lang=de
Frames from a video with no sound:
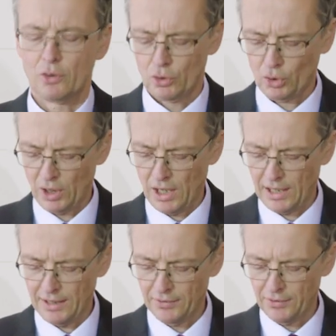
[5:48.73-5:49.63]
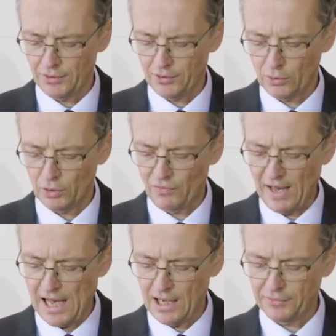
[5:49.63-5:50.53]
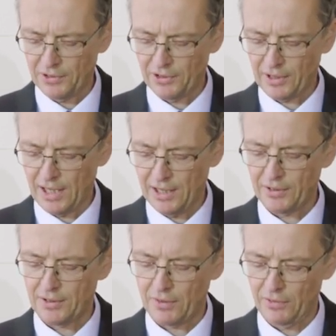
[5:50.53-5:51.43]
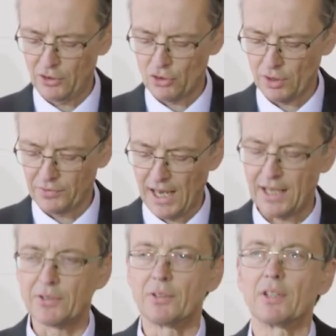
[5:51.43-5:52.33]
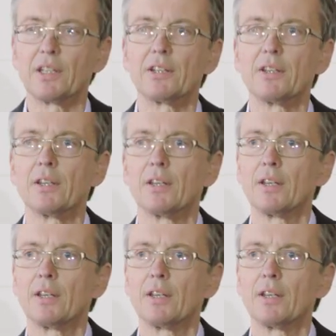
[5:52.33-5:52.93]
Toleranz und Wahrhaftigkeit in der Wissenschaft einzutreten.